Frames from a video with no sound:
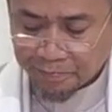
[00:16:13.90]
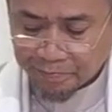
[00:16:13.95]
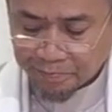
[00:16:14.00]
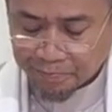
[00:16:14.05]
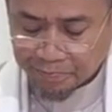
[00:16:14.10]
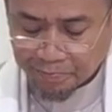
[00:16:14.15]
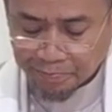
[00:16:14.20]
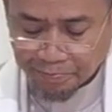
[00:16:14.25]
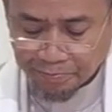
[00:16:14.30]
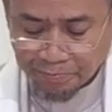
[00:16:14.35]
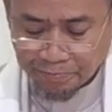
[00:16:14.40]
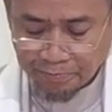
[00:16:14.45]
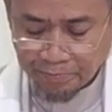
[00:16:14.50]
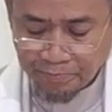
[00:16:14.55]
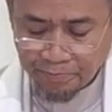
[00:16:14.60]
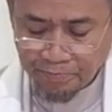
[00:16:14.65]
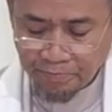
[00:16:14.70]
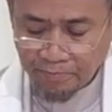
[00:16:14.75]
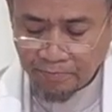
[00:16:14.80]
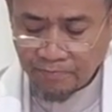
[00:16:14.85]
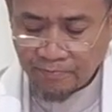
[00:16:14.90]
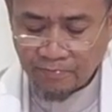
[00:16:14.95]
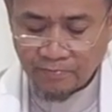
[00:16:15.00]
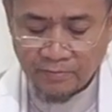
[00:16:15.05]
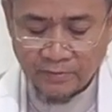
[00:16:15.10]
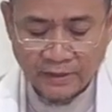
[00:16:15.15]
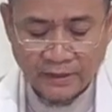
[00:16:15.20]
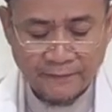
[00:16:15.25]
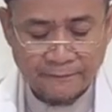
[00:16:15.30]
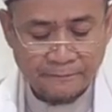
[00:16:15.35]
wal asrar
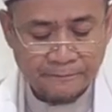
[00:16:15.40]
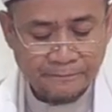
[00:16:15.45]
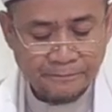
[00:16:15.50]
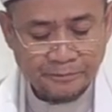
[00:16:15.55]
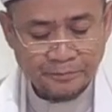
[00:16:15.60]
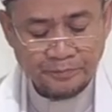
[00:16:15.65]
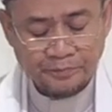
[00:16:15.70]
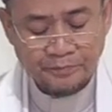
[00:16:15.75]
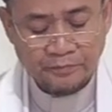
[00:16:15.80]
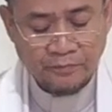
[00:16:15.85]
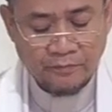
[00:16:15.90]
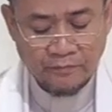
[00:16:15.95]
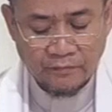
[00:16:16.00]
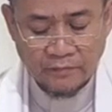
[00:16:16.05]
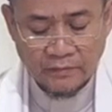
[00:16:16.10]
dan rahasia.